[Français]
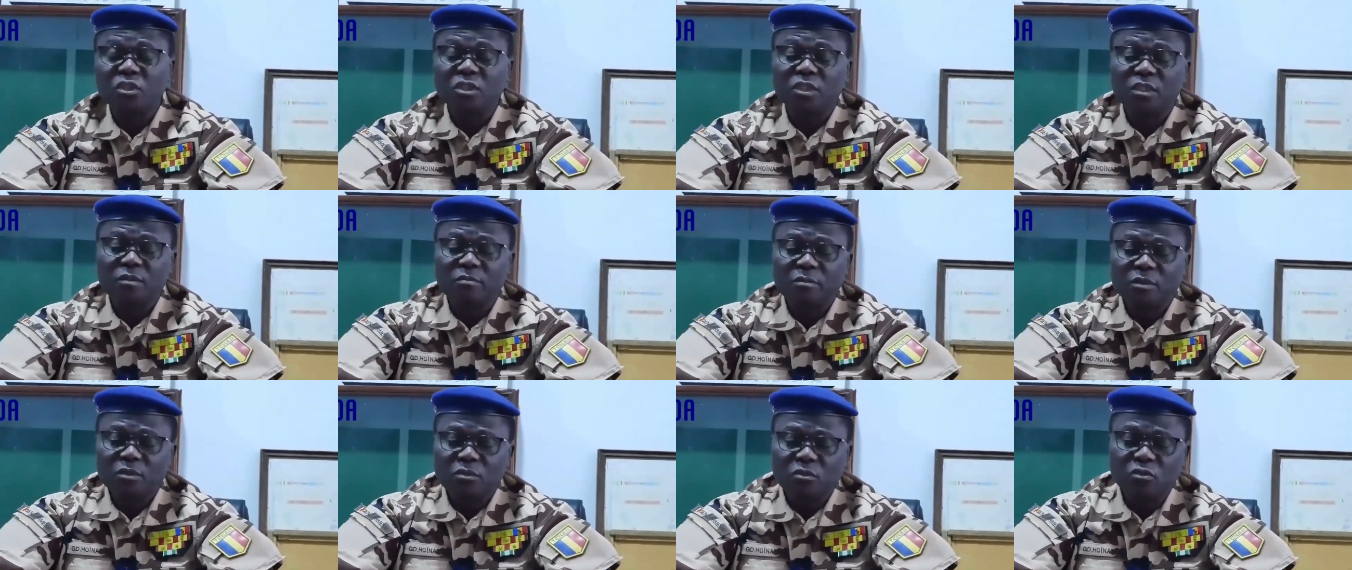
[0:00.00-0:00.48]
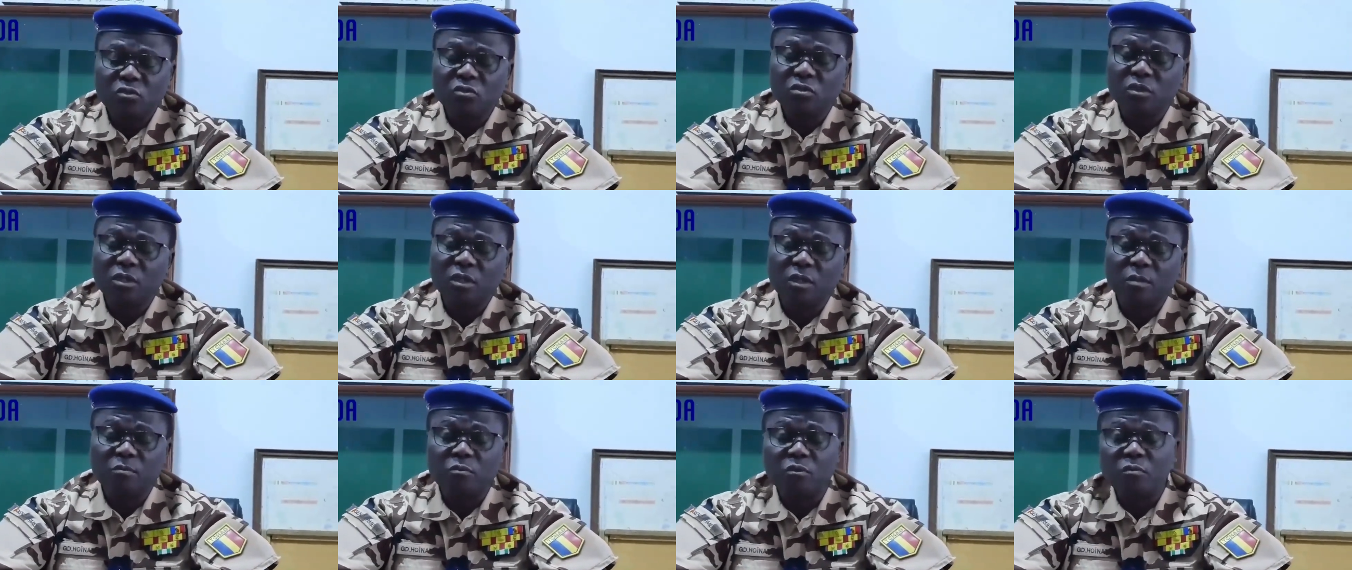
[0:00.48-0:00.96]
Je demande
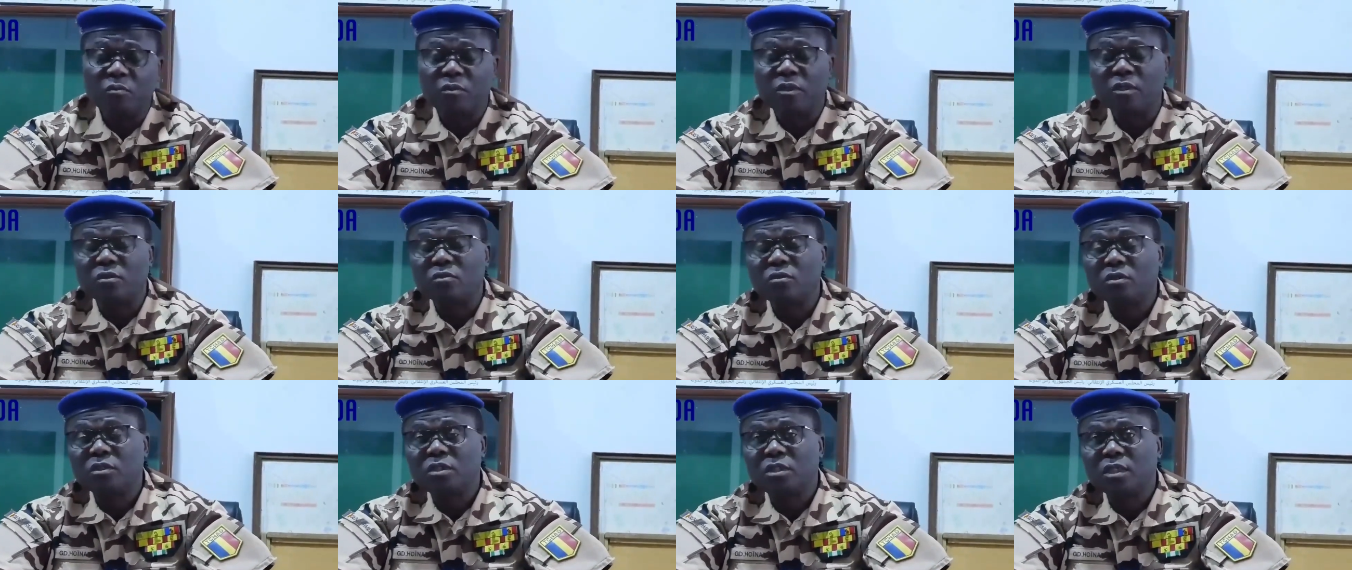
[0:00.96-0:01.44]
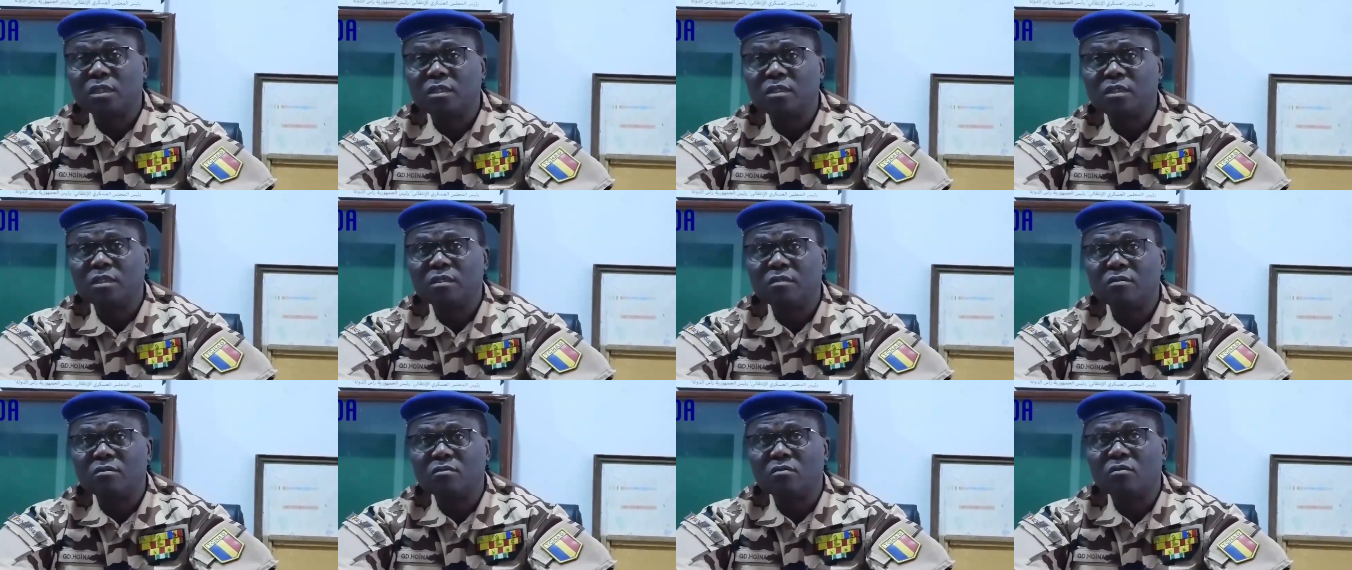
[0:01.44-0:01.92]
toujours à la population
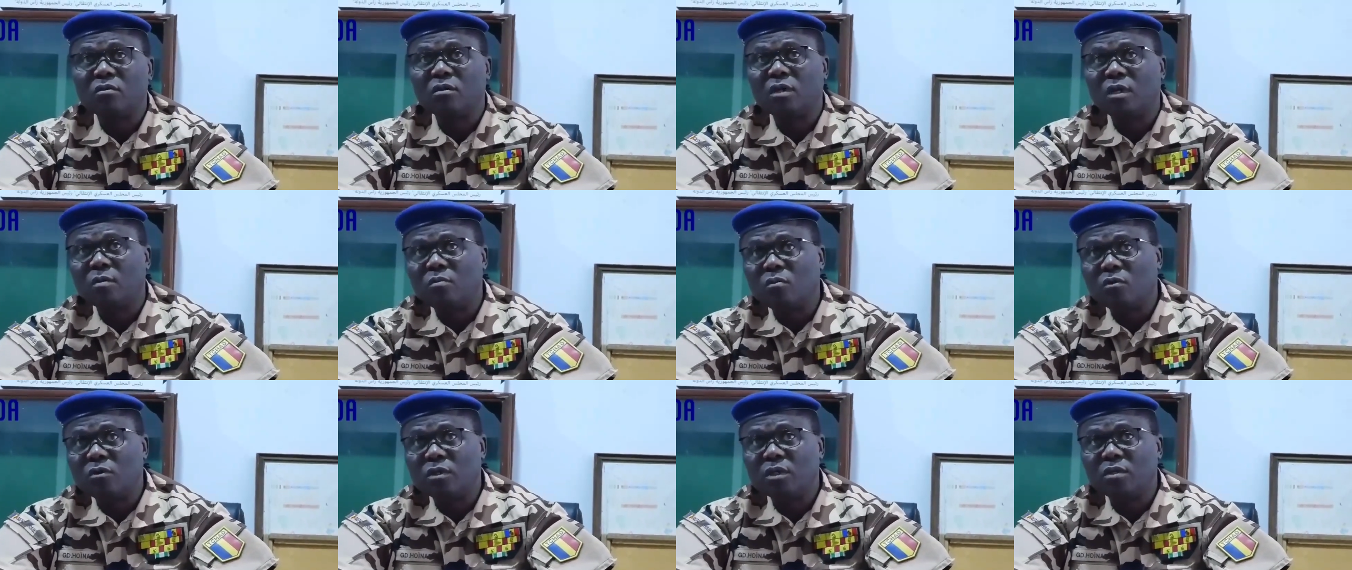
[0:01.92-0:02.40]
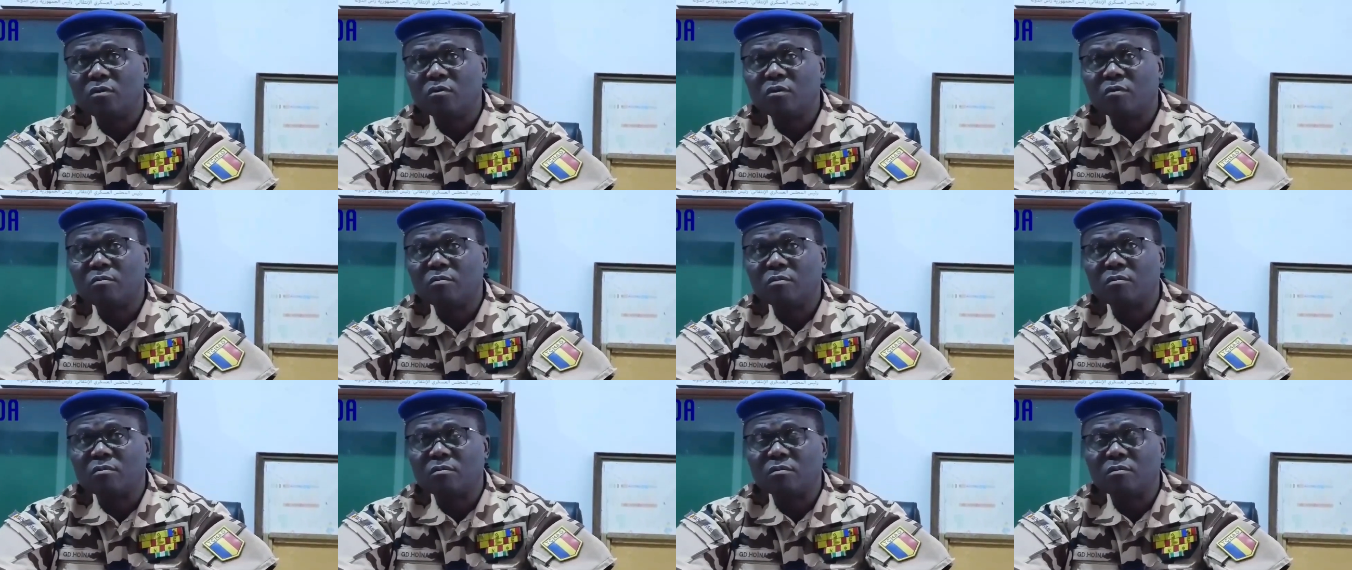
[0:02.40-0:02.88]
tchadienne de collaborer
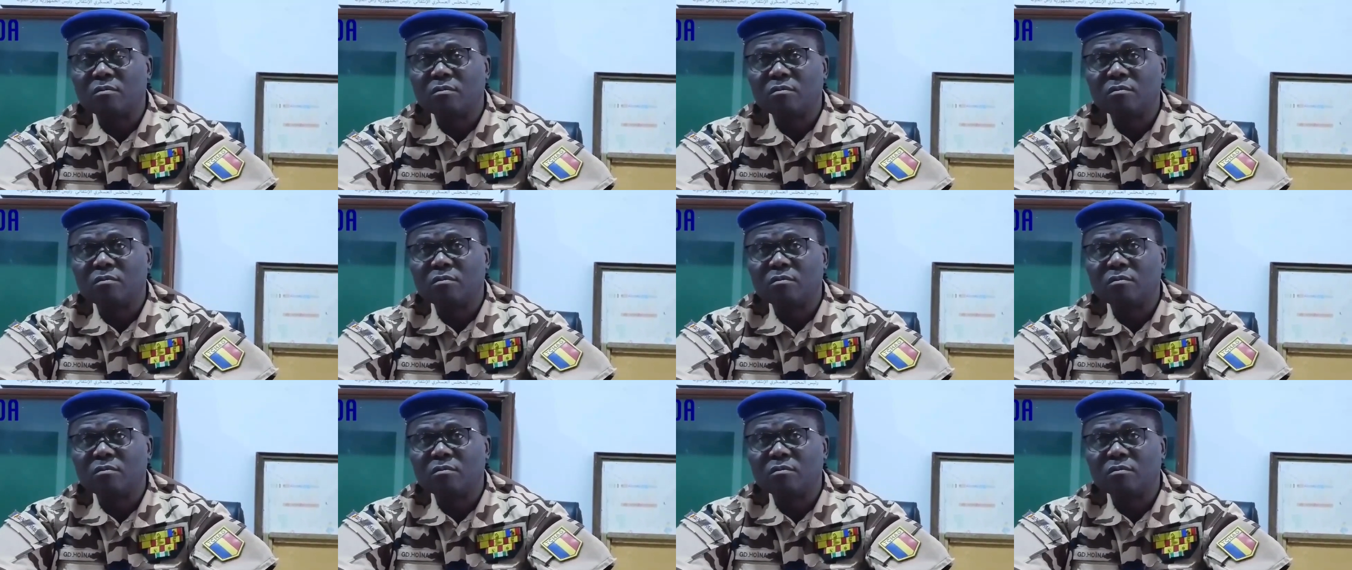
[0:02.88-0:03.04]
comme